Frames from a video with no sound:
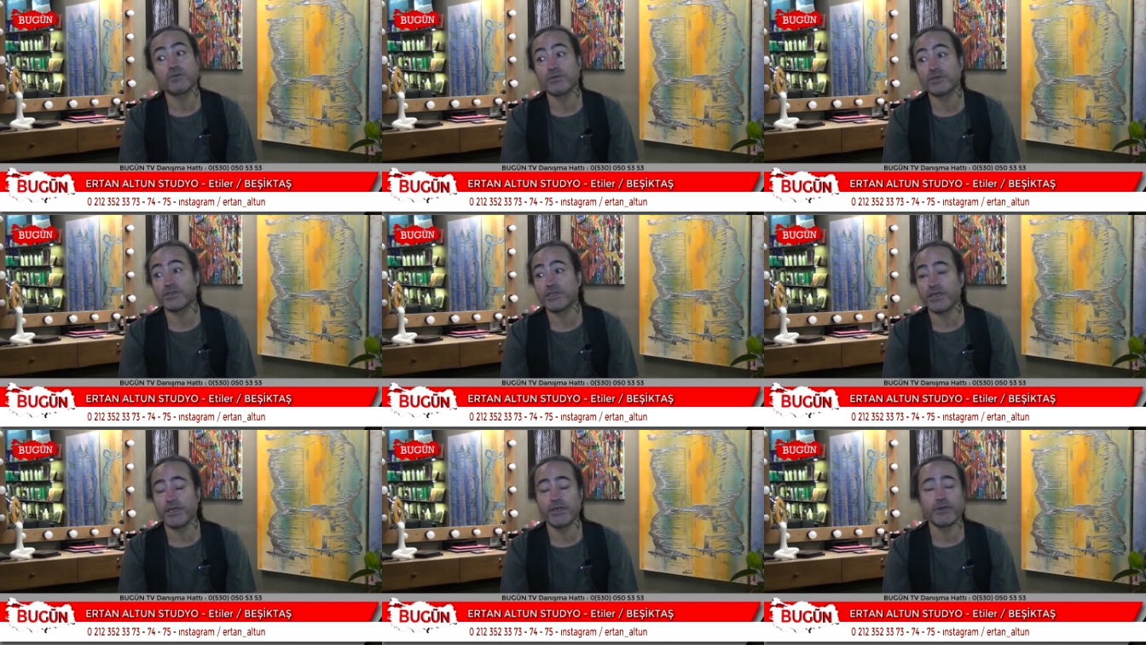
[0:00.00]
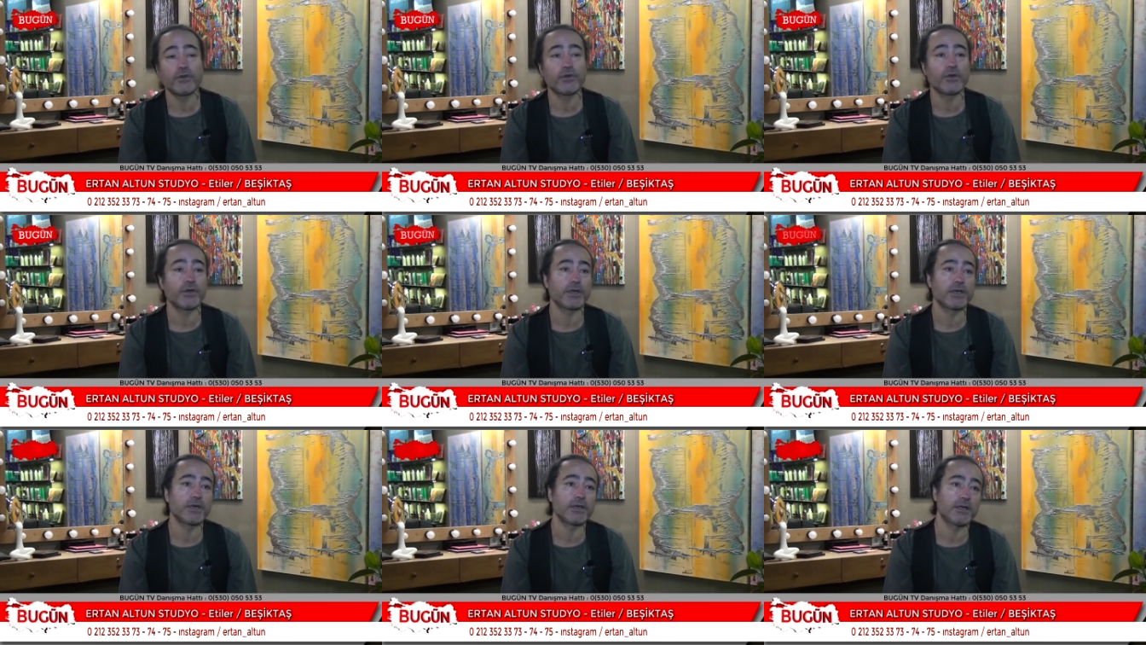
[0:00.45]
e, şeye
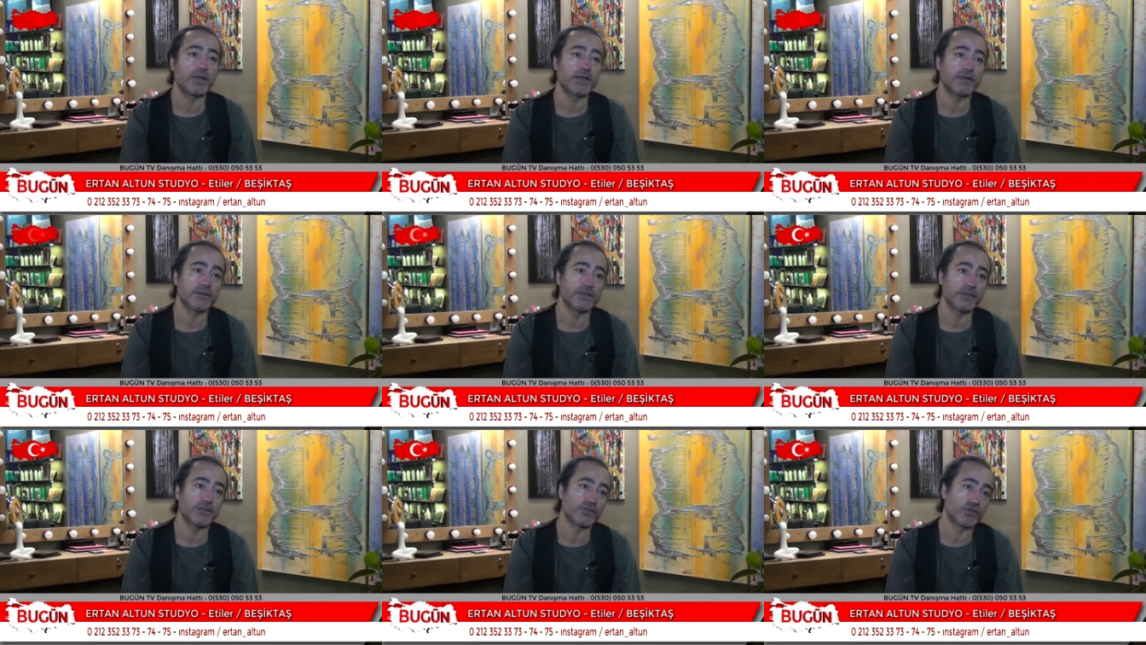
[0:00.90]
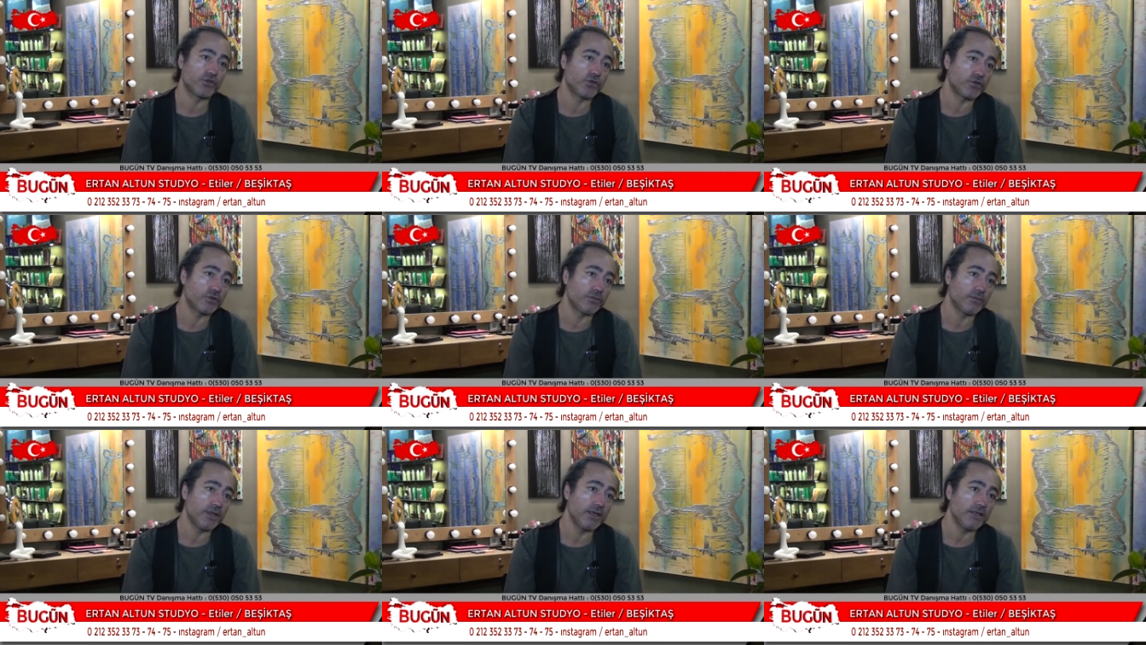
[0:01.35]
göre kararı
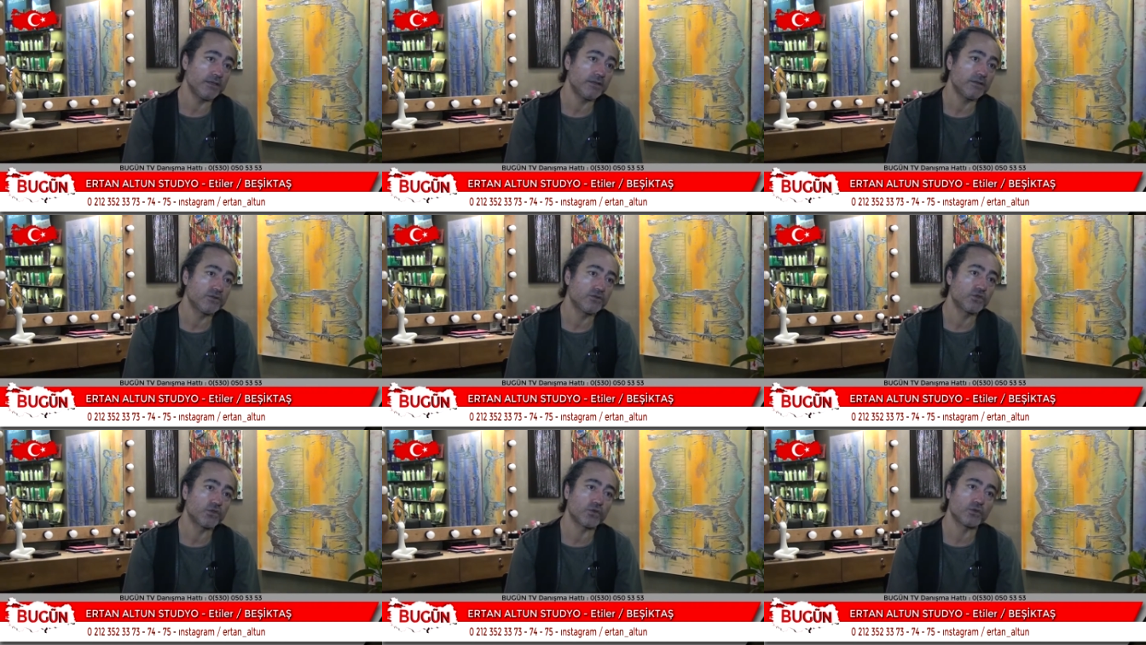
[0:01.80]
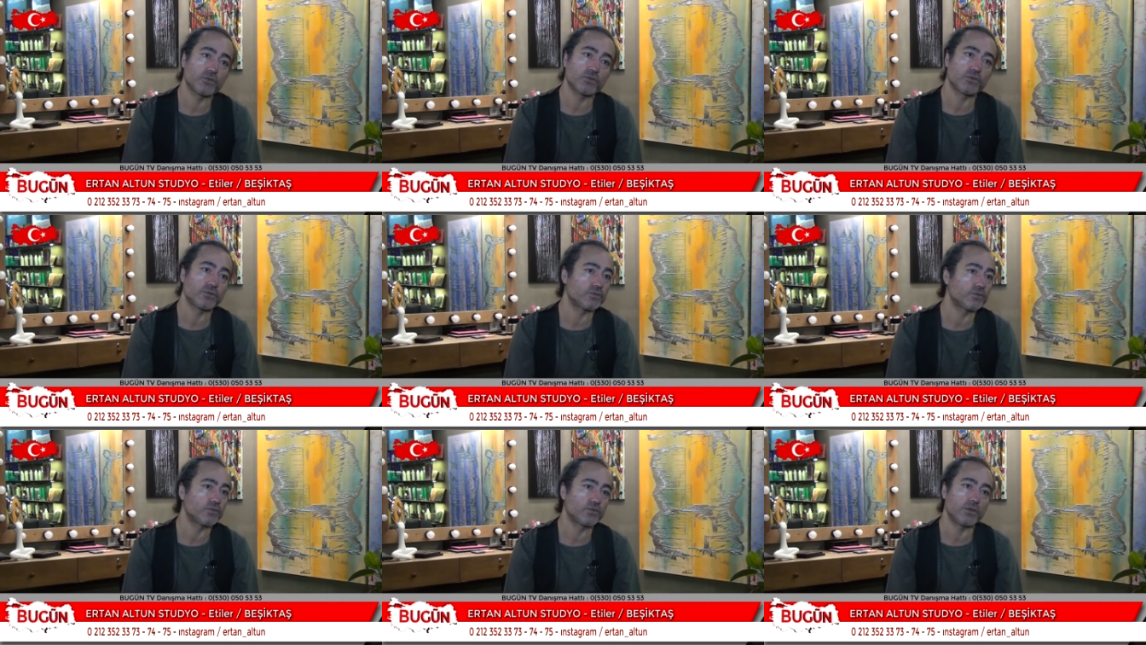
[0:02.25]
yaşıyorum ben. Çok
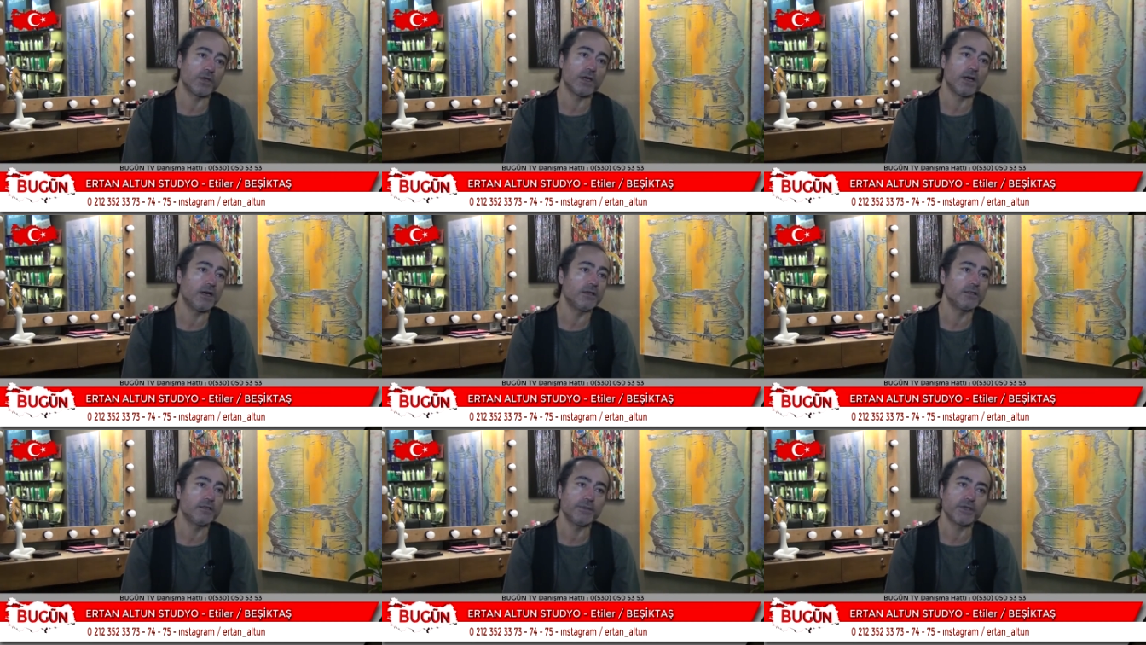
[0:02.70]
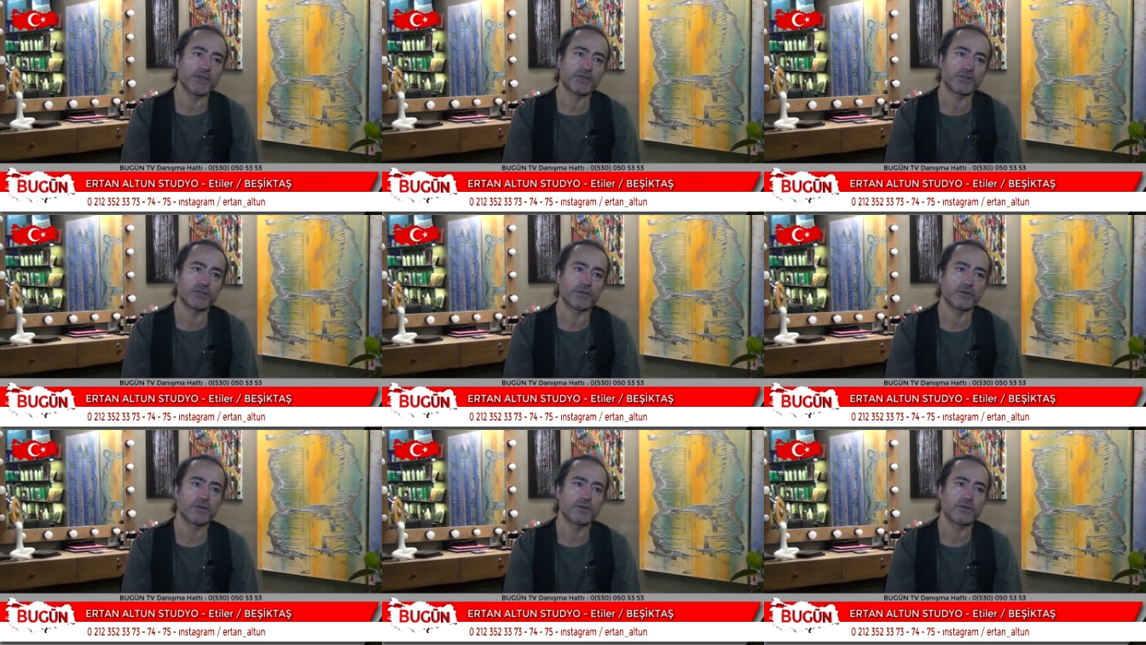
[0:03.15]
Kanun Şartların